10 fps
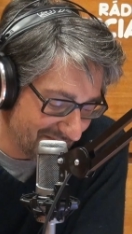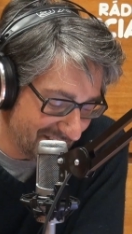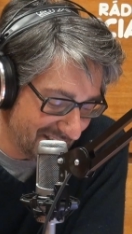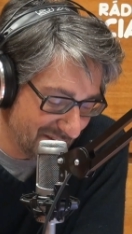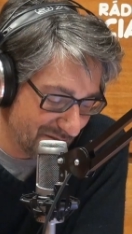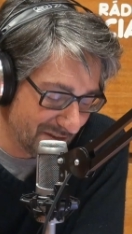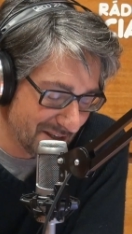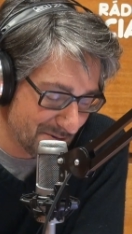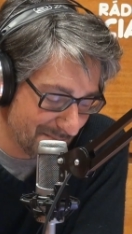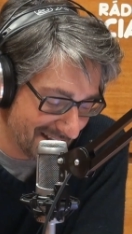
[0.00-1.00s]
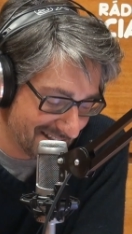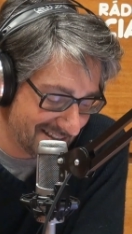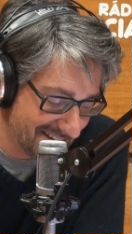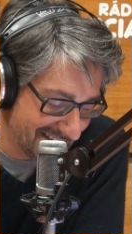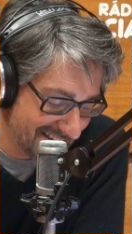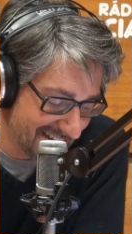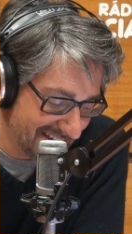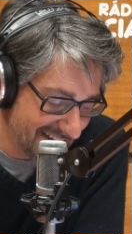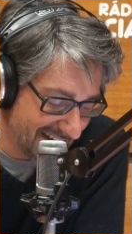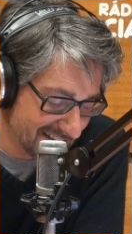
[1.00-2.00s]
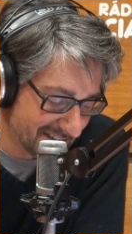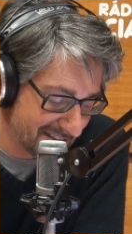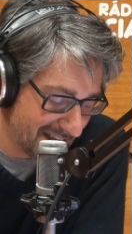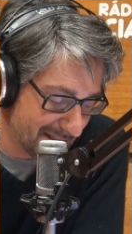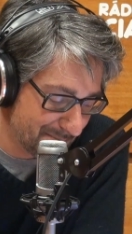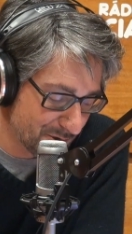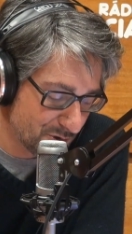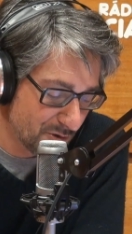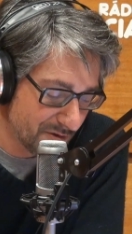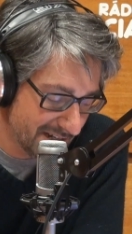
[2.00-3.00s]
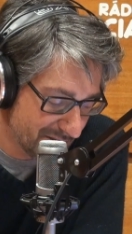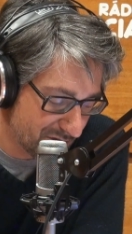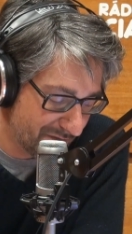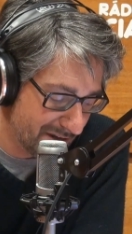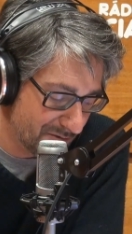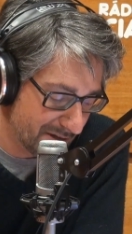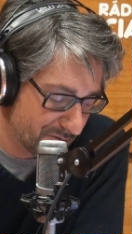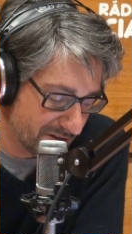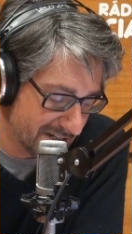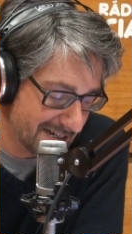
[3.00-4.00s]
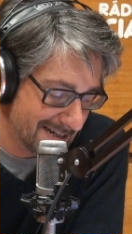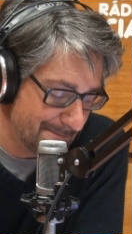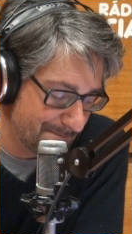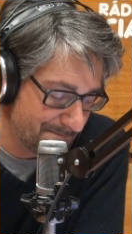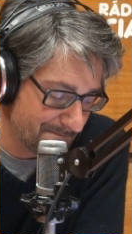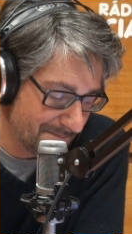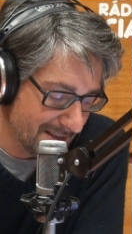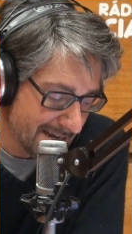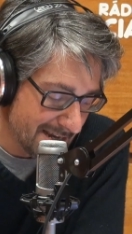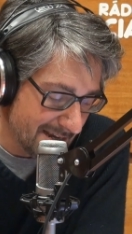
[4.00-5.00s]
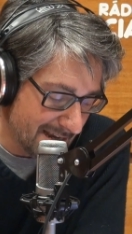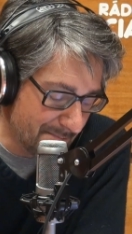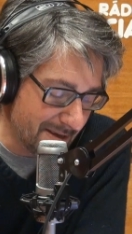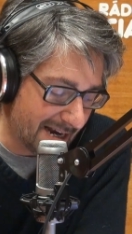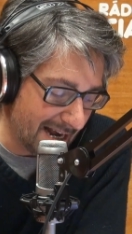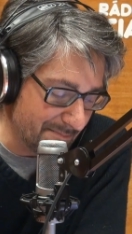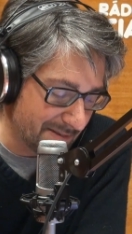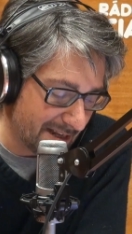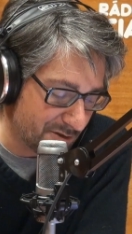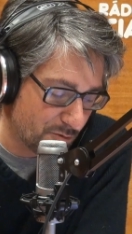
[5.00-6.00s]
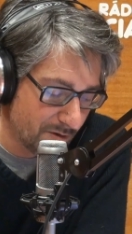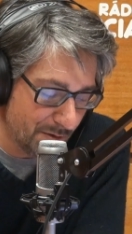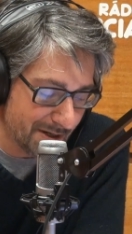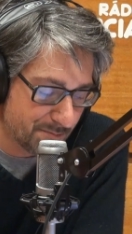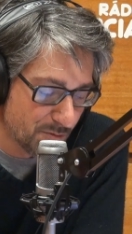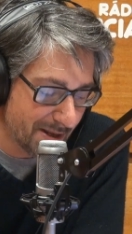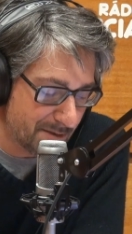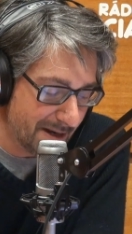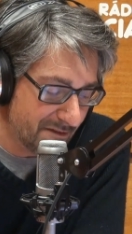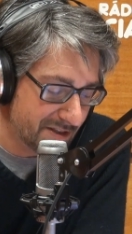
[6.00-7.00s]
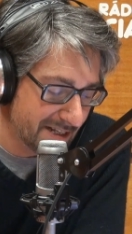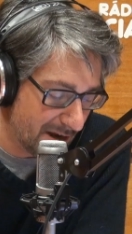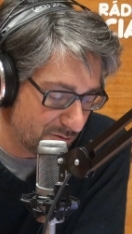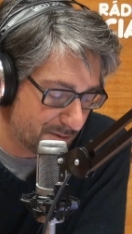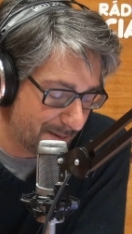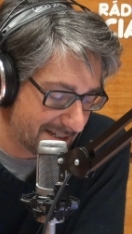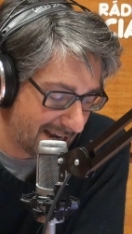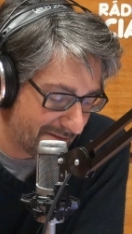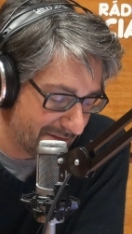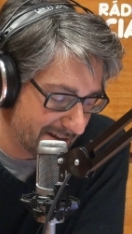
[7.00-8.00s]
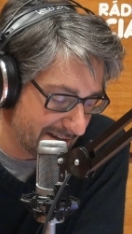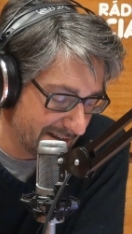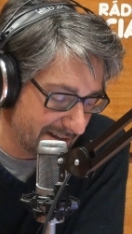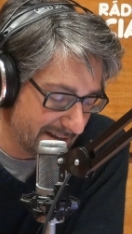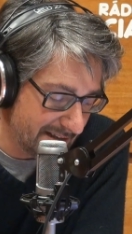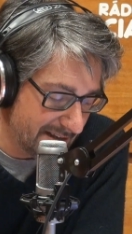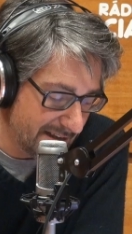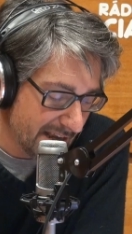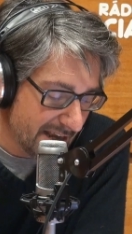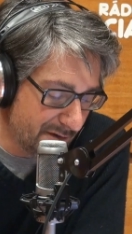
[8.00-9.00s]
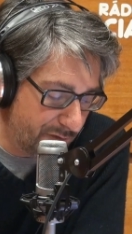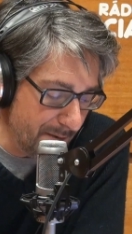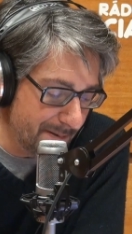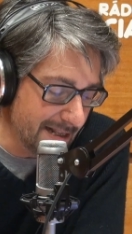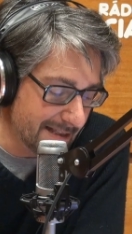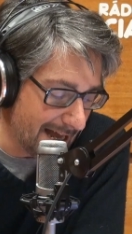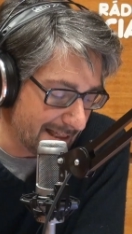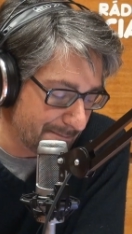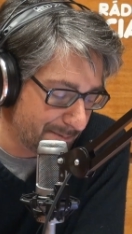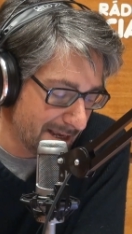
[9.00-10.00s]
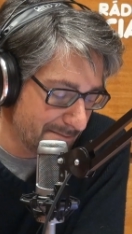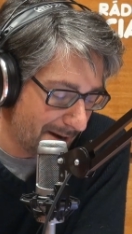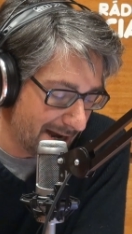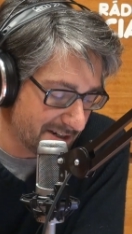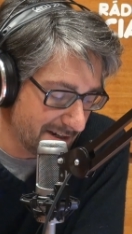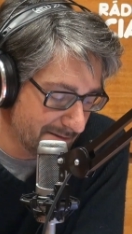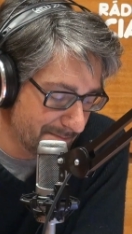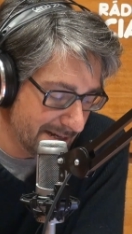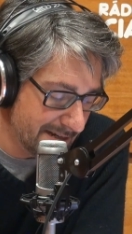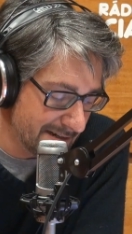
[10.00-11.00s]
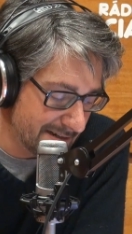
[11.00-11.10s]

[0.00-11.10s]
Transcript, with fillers: E infelizmente, alertada pelos grunhidos que vinham da cozinha. A minha cara metade escolheu esse momento para investigar o que se passava. E foi brindada pela imagem de mim,